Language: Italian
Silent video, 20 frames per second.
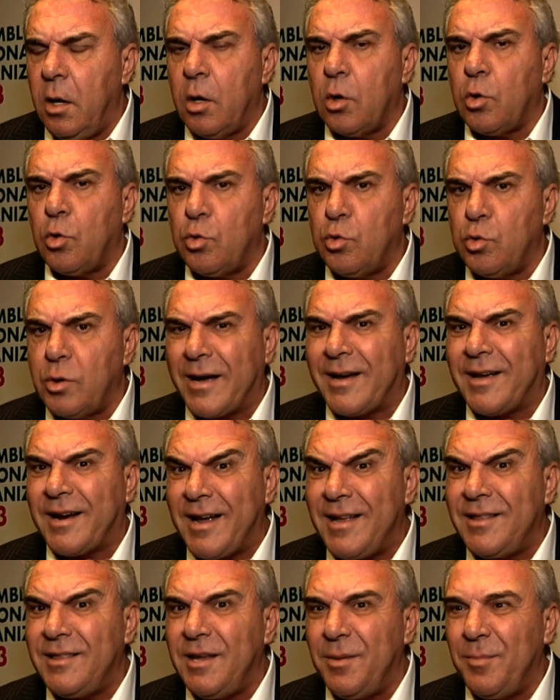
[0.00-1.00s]
con una
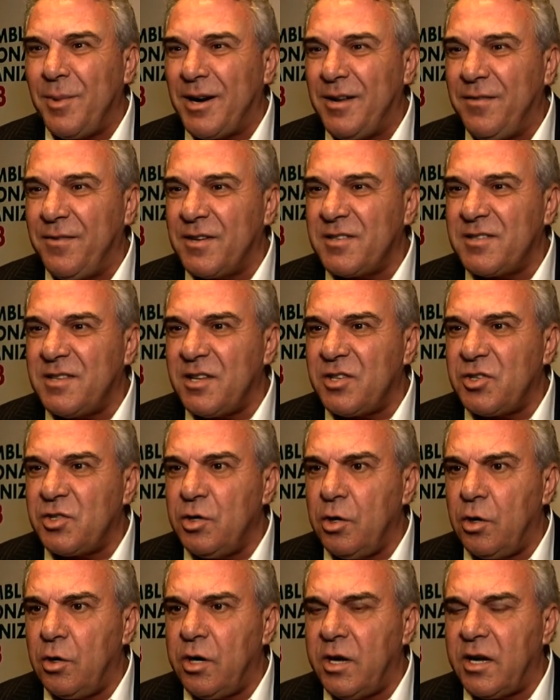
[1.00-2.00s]
grande
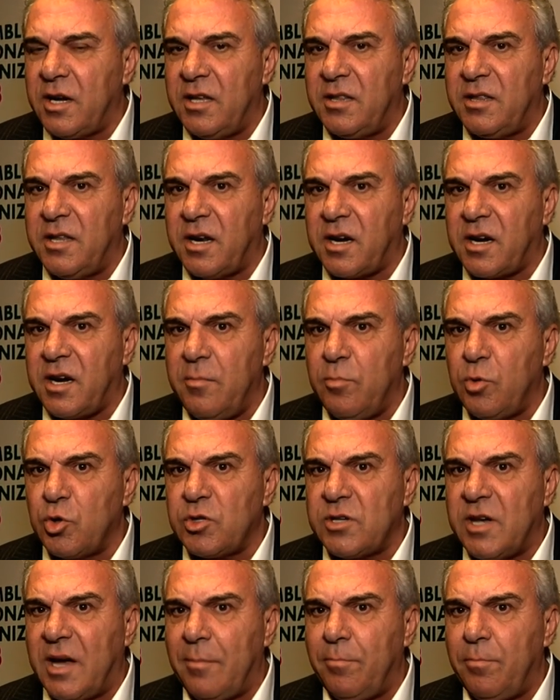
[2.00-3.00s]
manifestazione che terremo
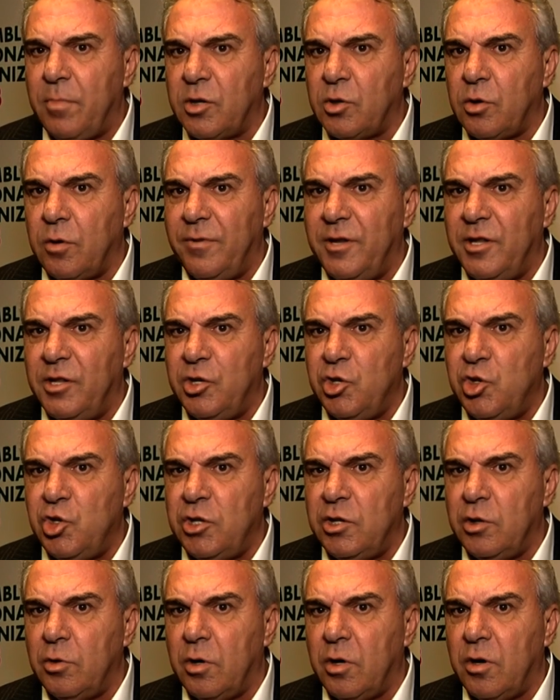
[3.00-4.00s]
sabato
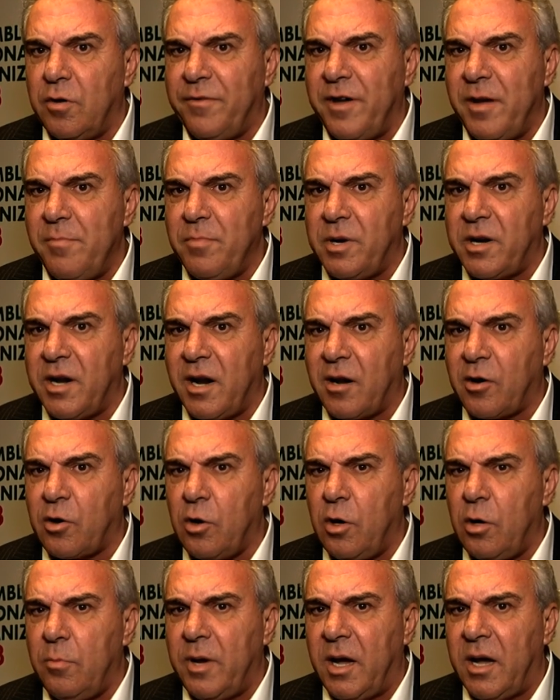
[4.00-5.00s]
25 novembre a
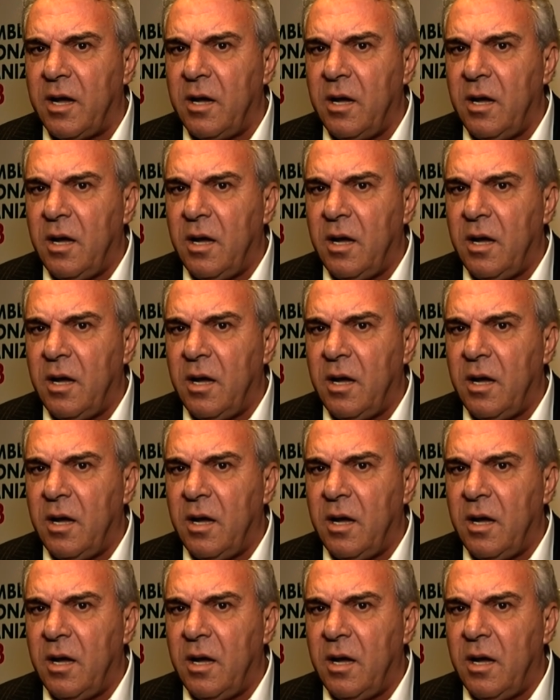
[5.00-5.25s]
Roma